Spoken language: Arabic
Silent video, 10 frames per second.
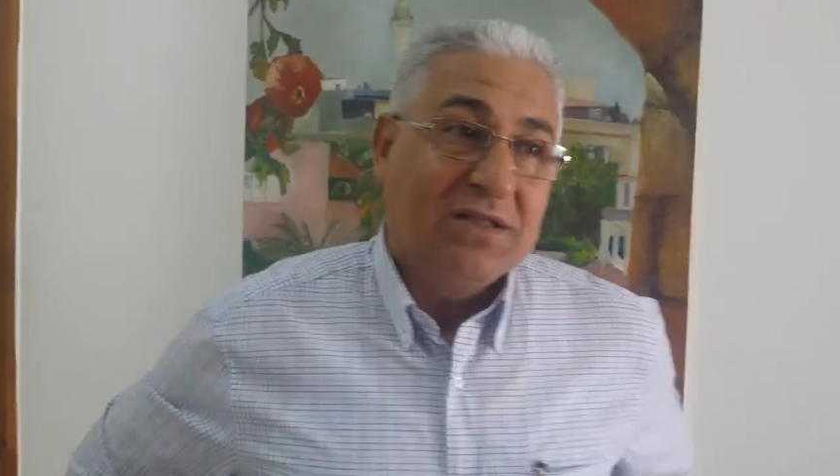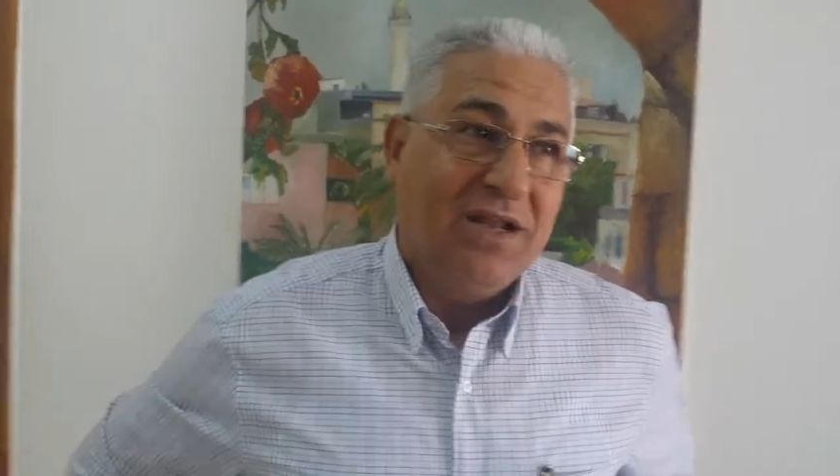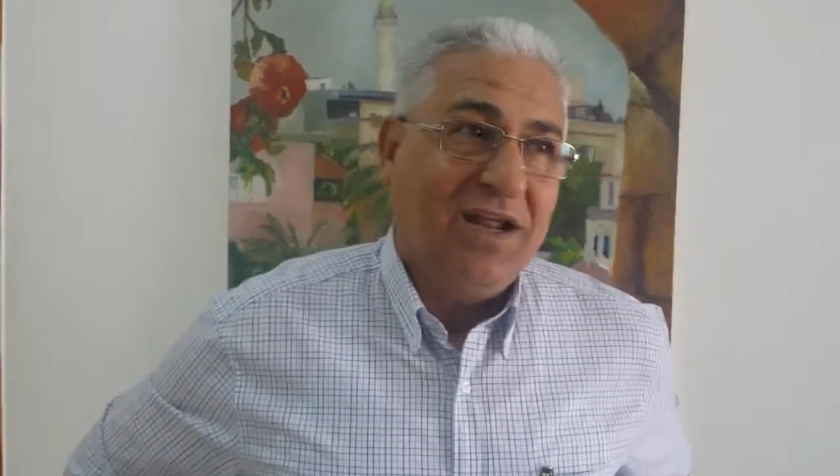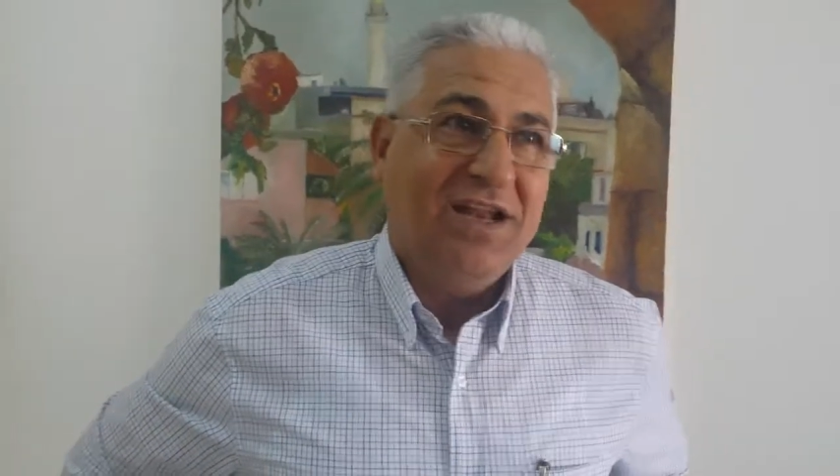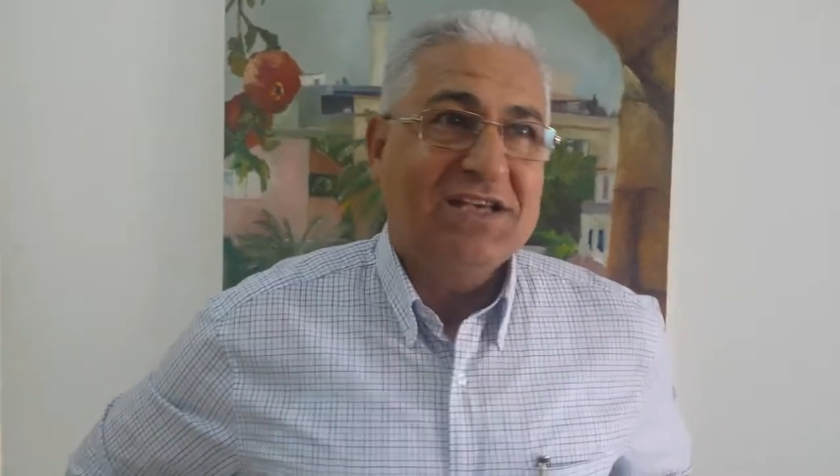
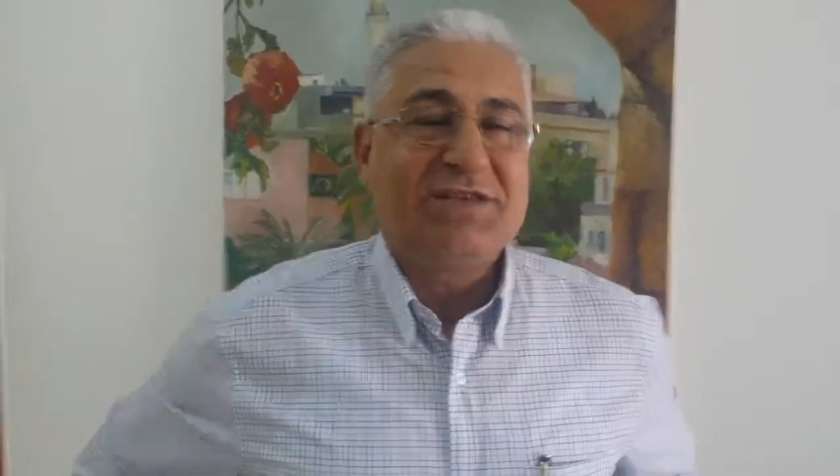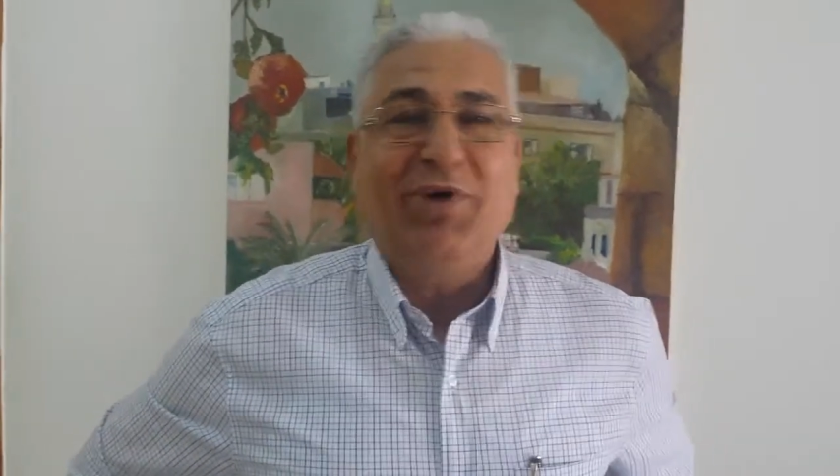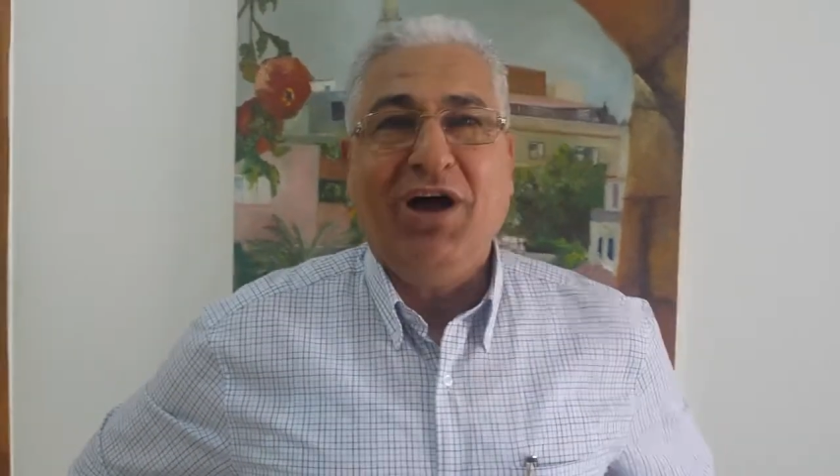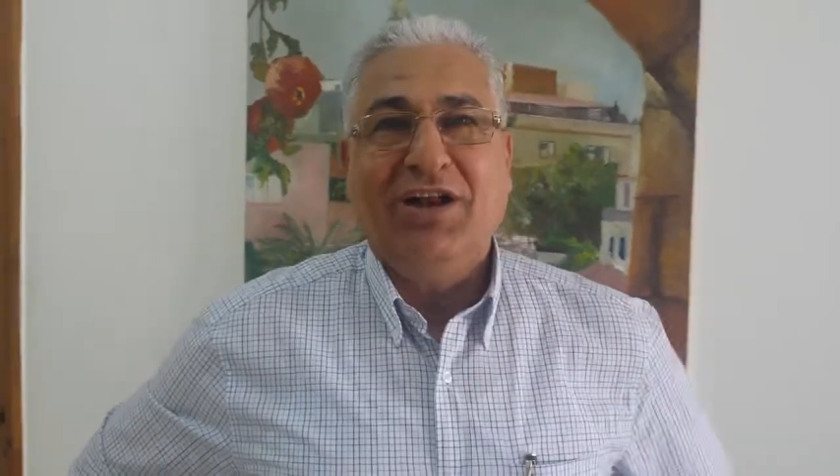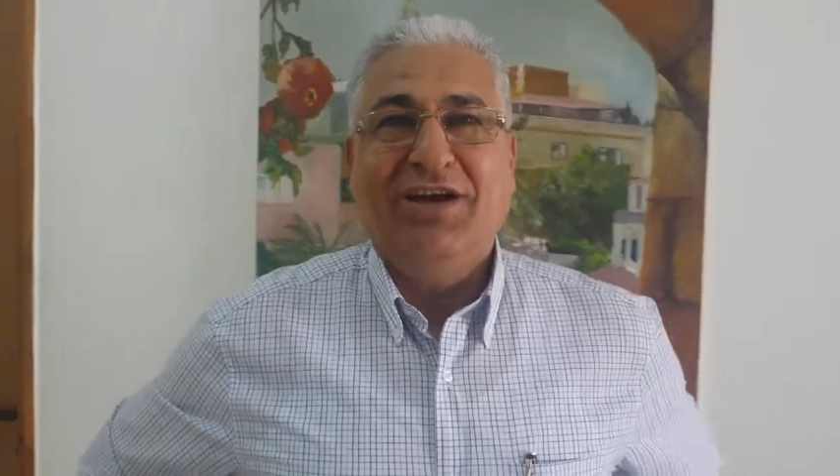طلع لا
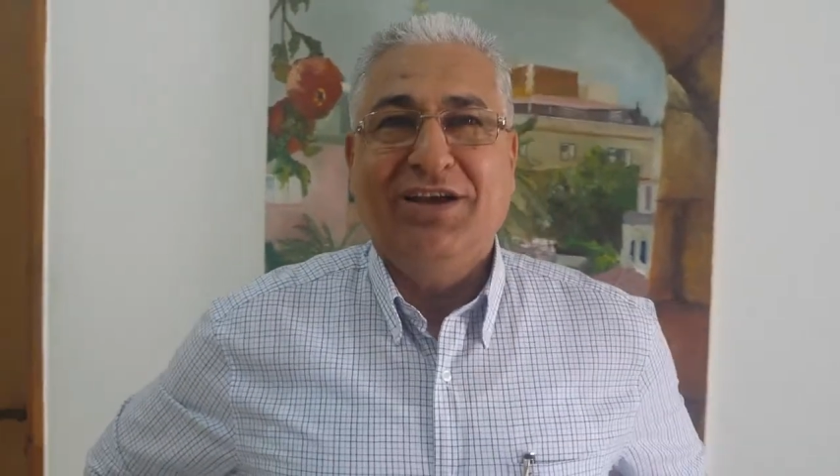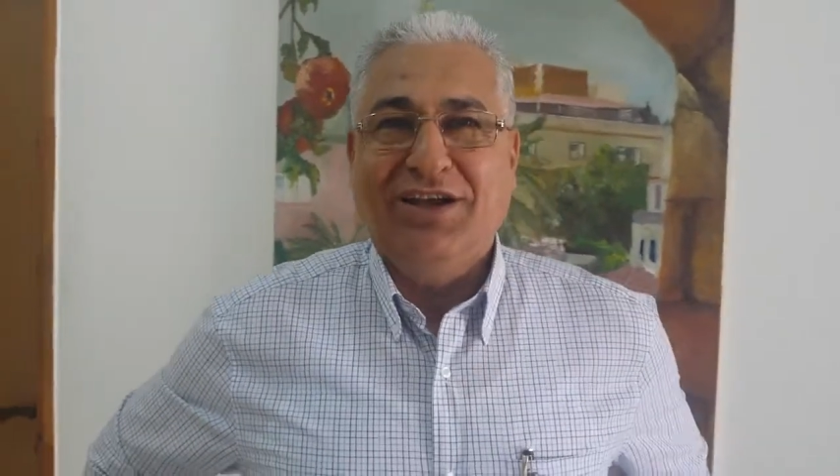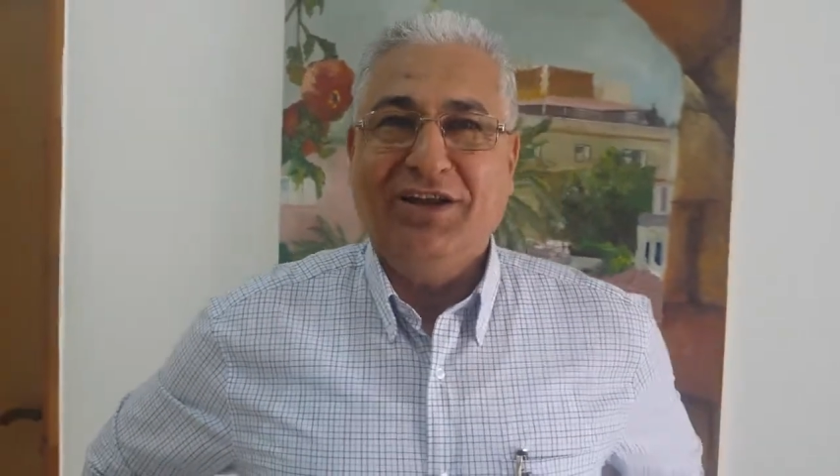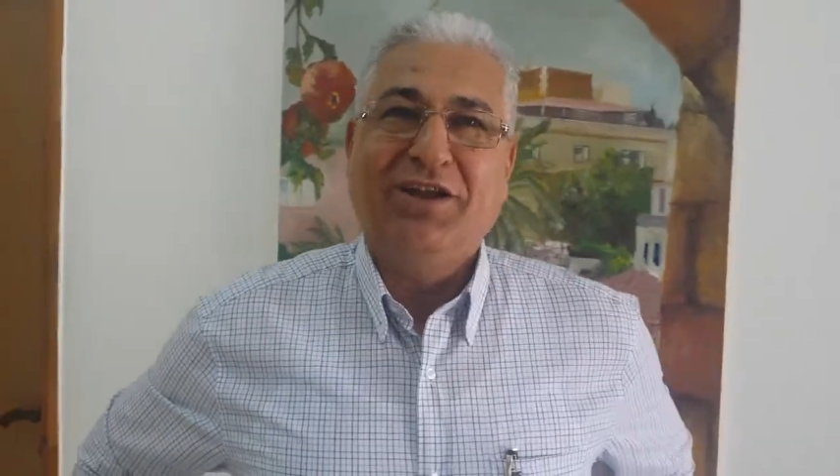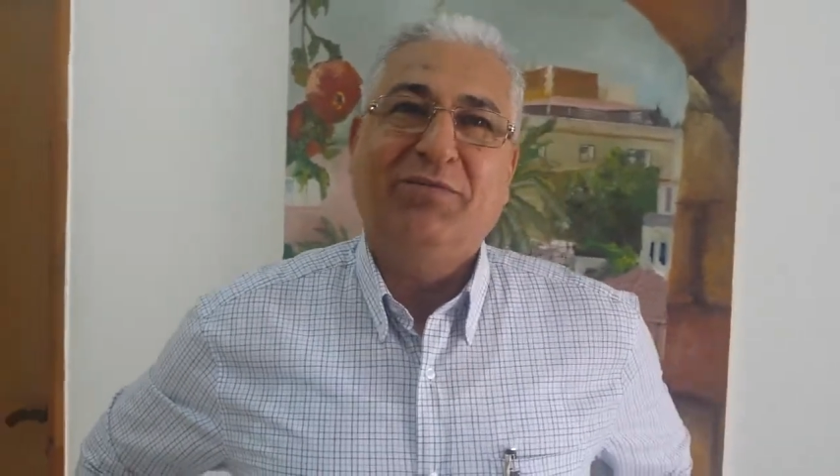سمح الله
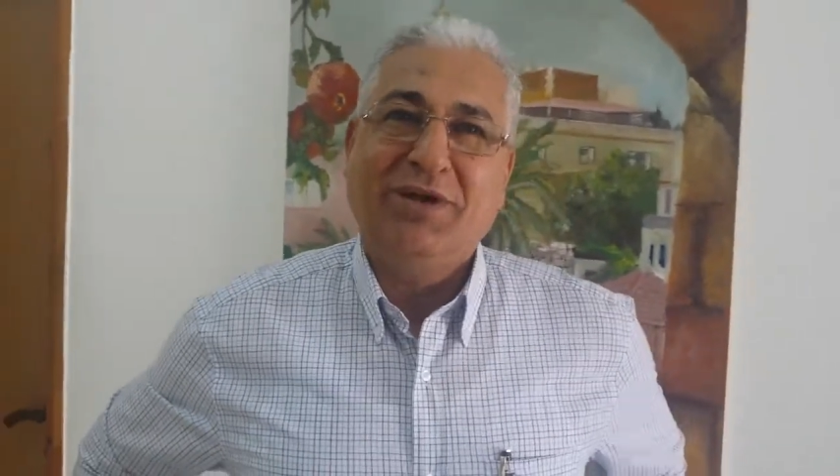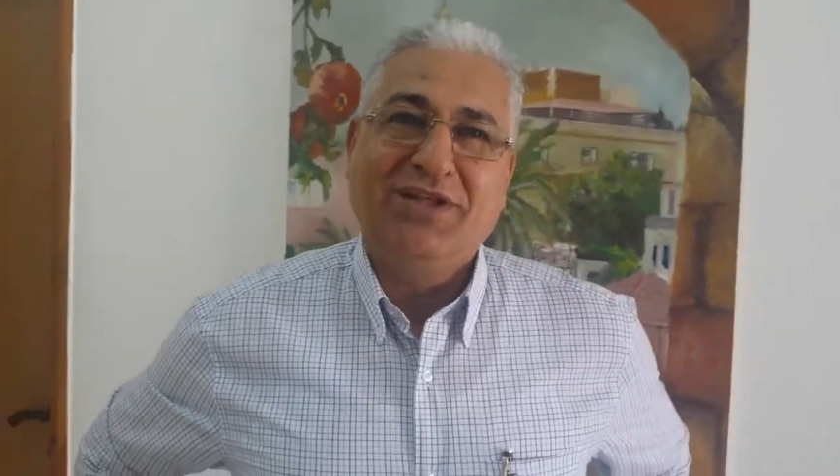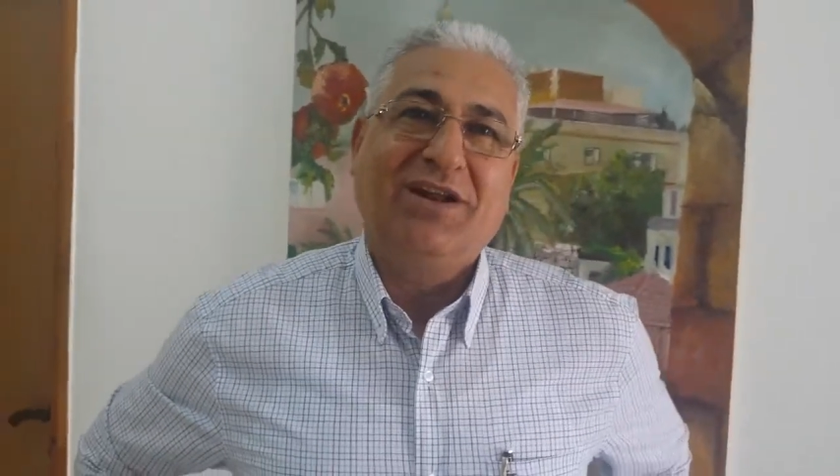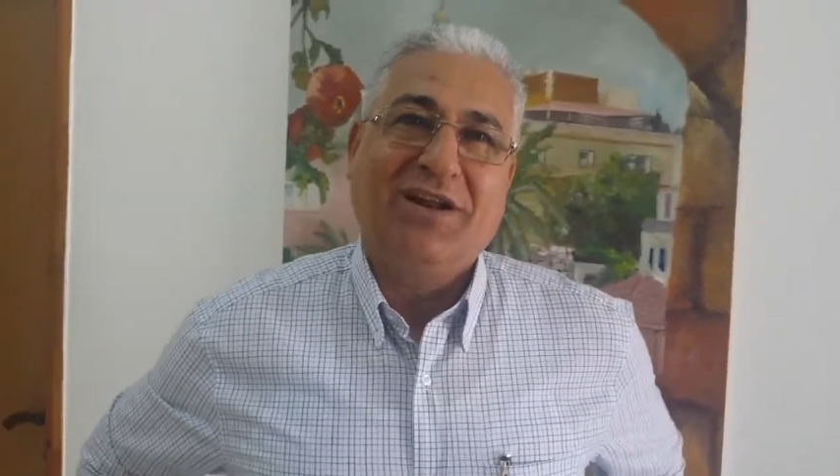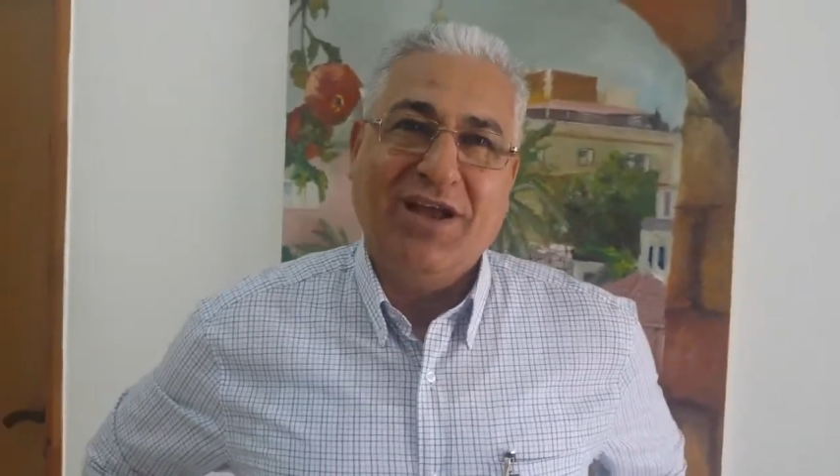يعني انا
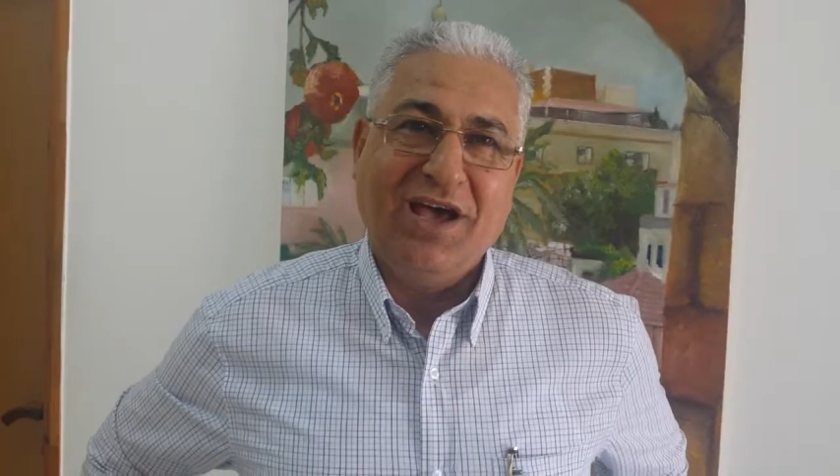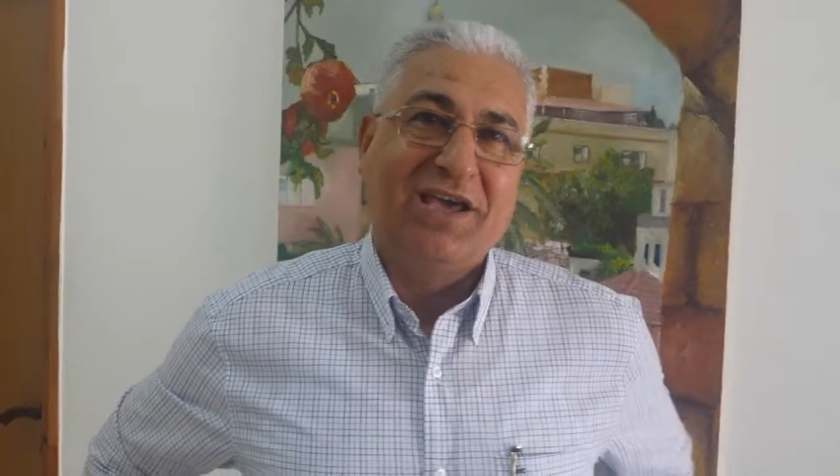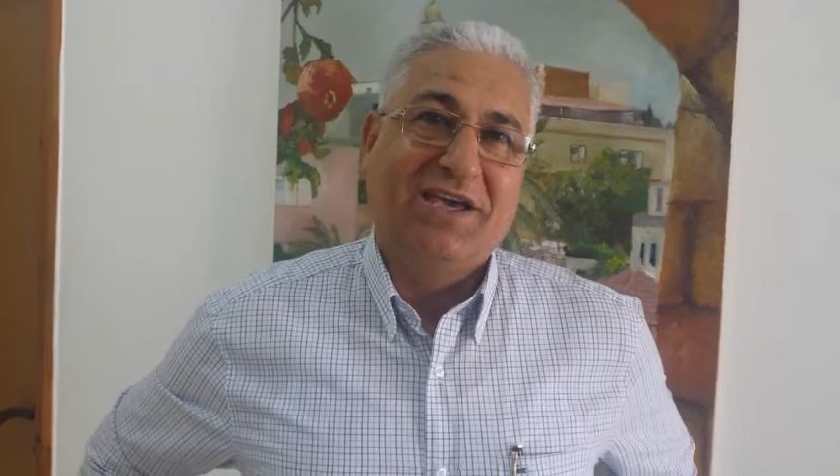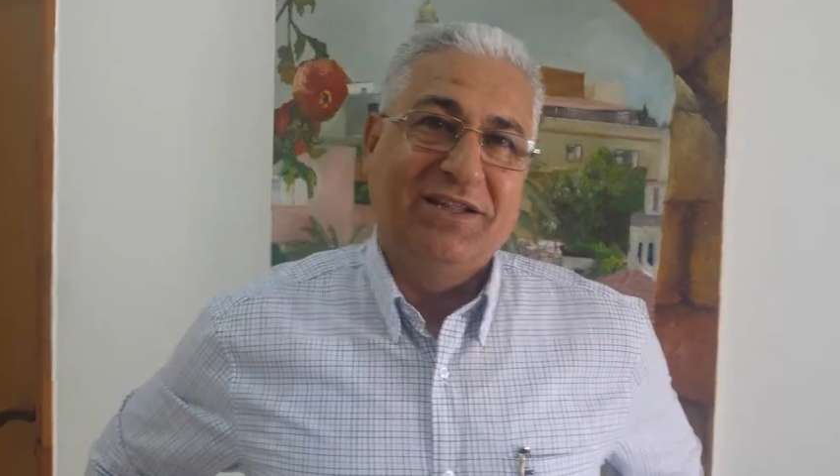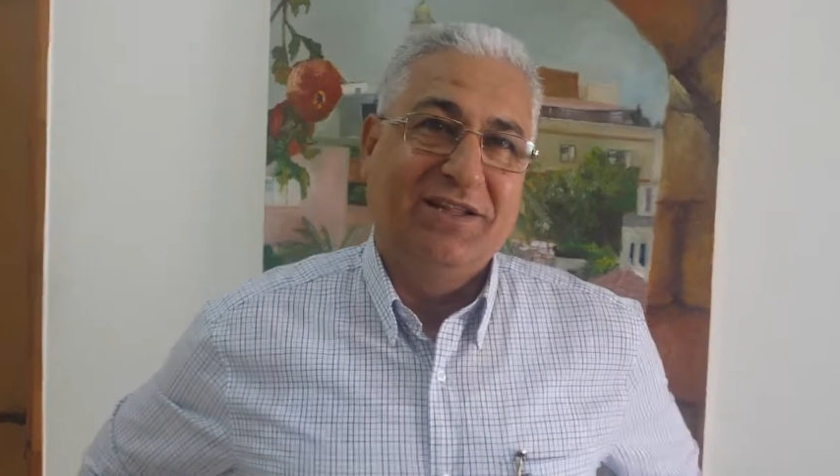بقدر
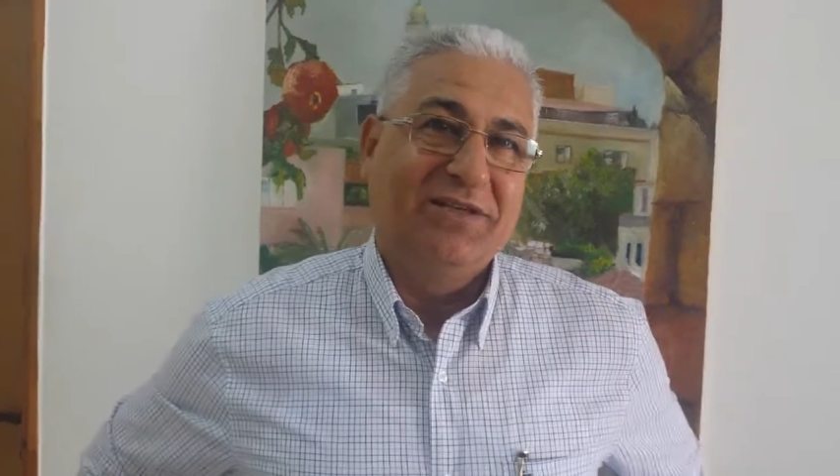اكد